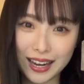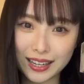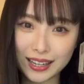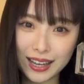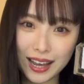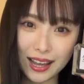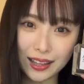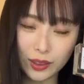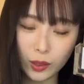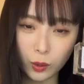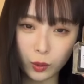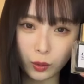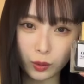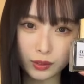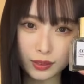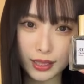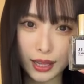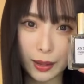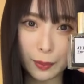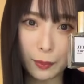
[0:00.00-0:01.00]
ありがと
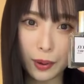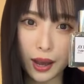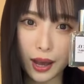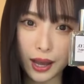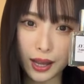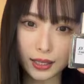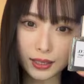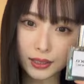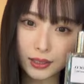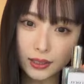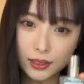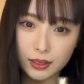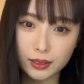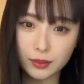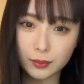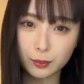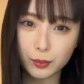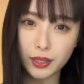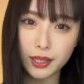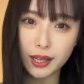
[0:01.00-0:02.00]

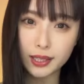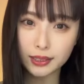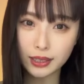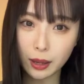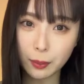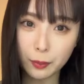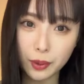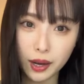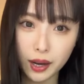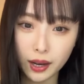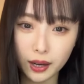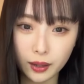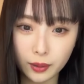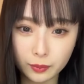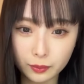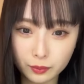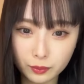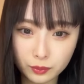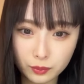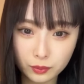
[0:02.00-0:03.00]
うございます皆様